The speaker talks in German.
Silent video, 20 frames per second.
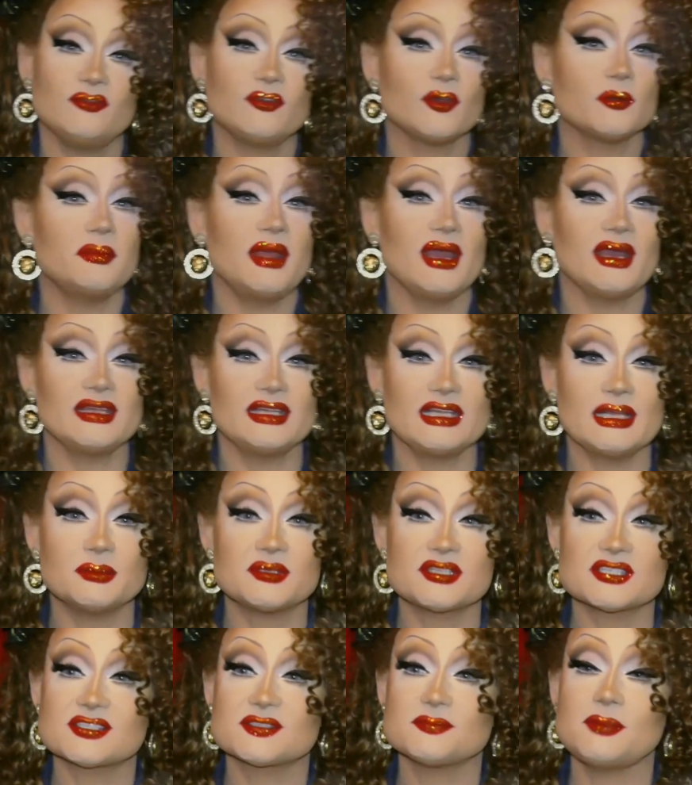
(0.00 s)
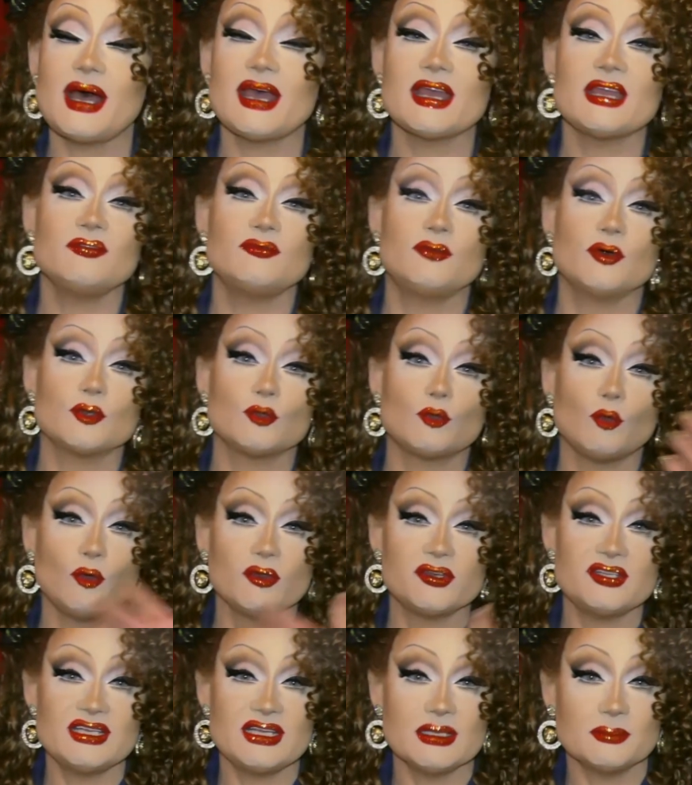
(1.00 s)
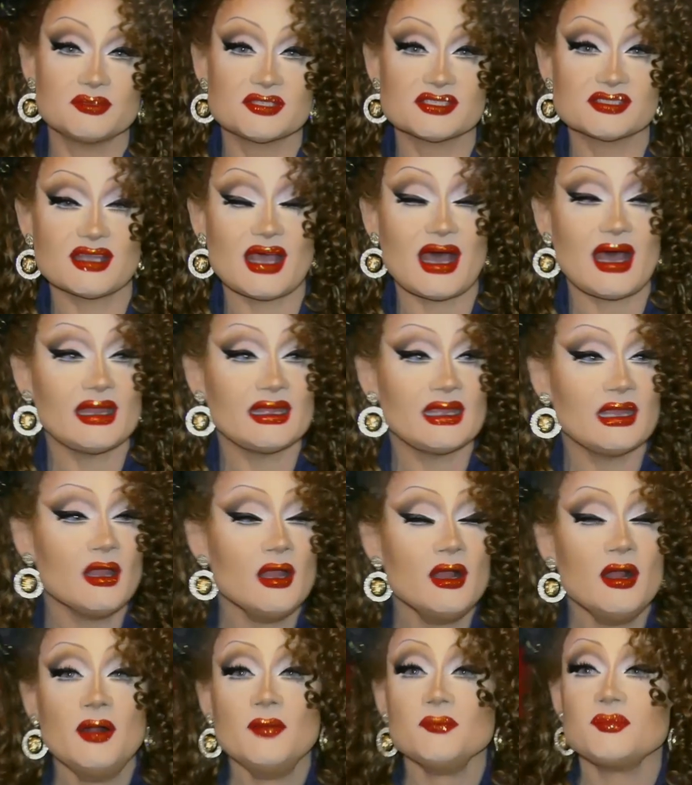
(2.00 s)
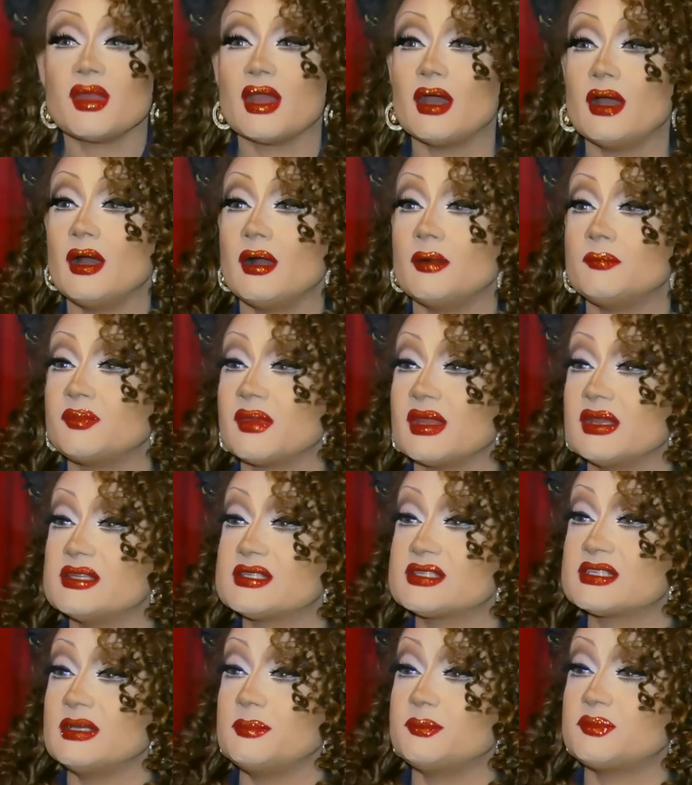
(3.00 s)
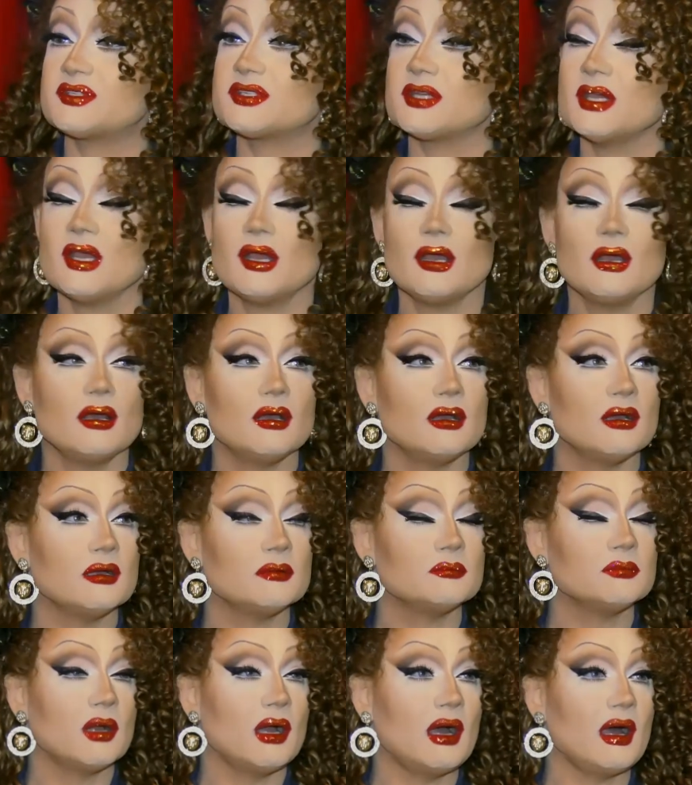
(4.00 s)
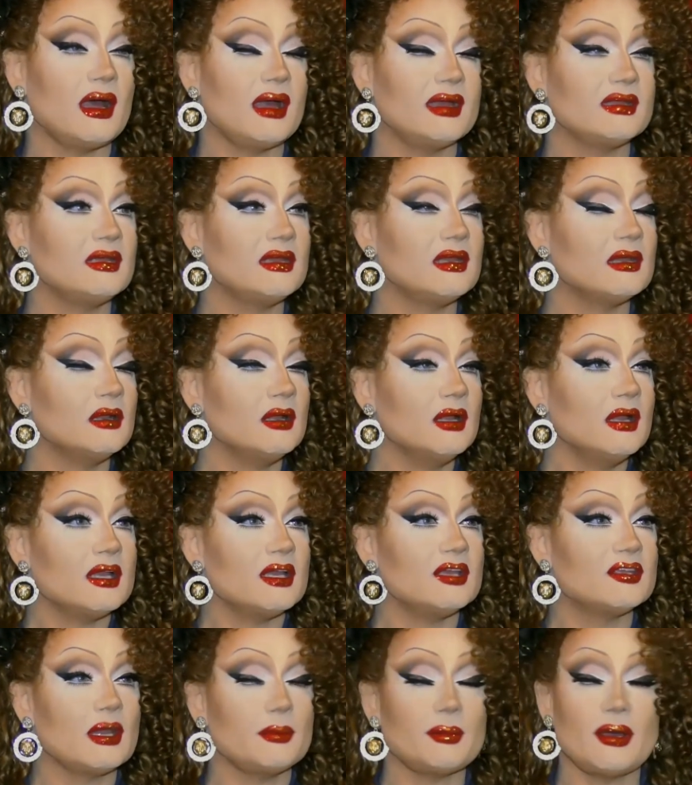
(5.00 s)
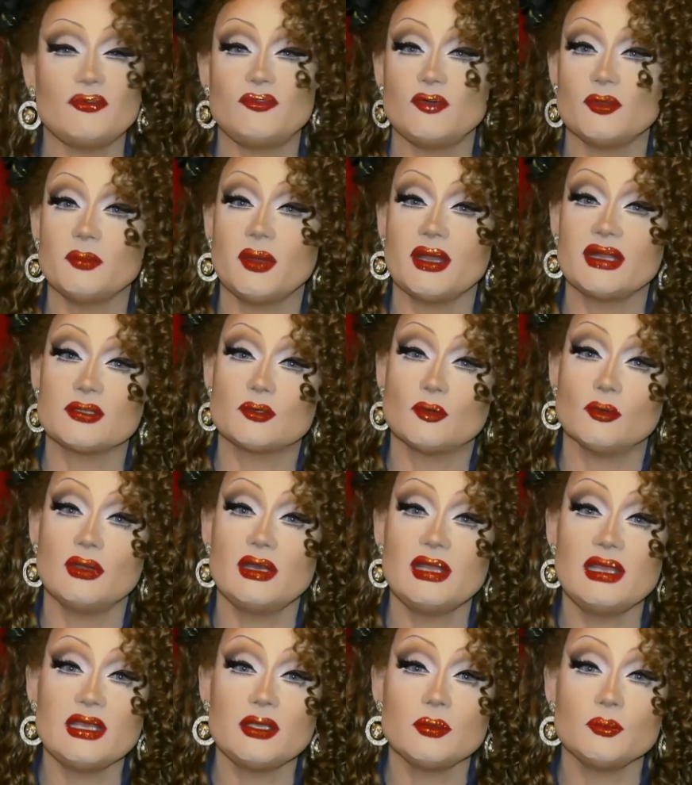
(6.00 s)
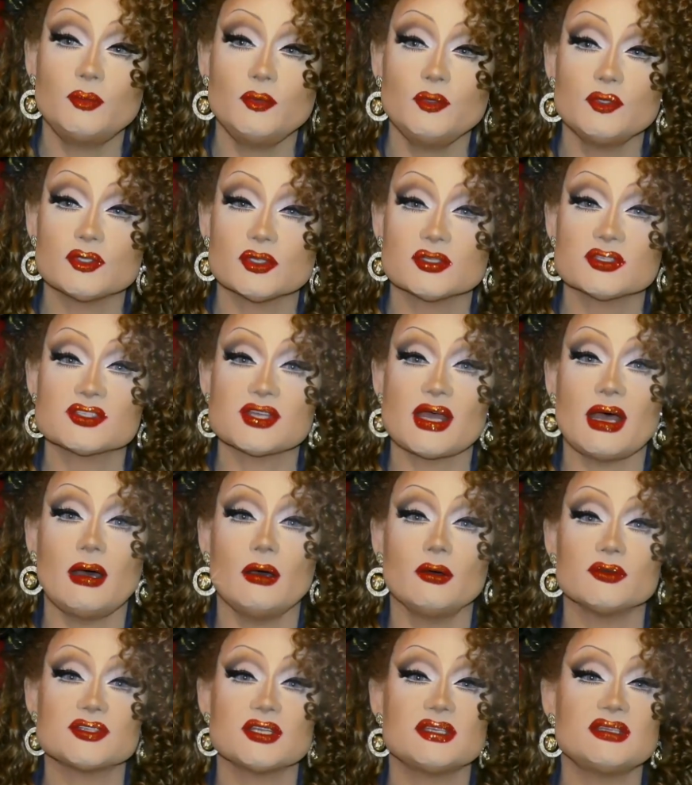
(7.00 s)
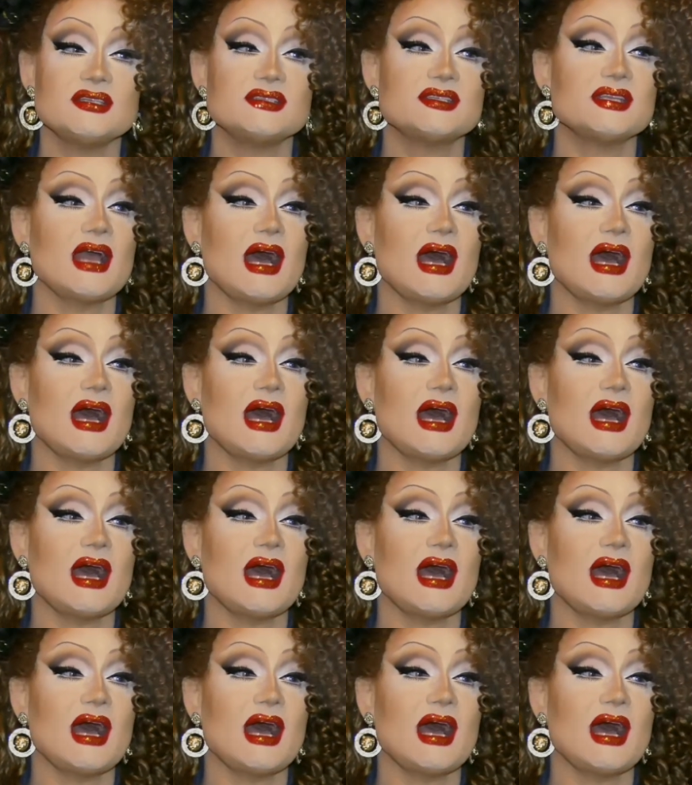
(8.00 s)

von Mary gibt es zwei, von Gordy gibt es drei. Ähm, es gibt ähm, ach je, ich habe auch von meinen Kollegen Büchern zu Hause, die sie